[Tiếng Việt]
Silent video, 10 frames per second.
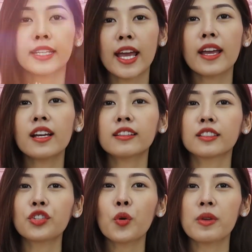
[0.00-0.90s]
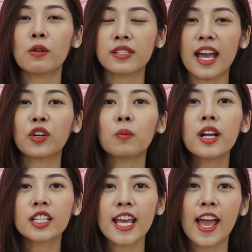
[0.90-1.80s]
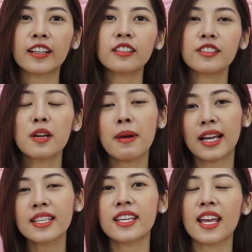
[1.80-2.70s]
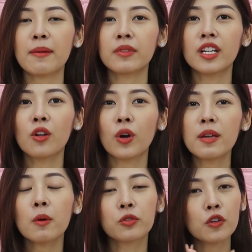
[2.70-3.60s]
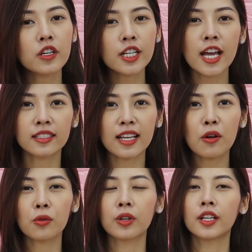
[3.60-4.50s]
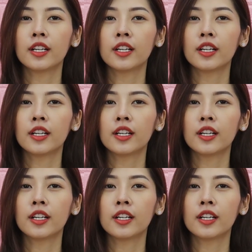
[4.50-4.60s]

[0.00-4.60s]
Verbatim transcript: Nghe tưởng dùng dầu xả cũng đơn giản, nhưng mà các chị em nên lưu ý một số vấn đề sau.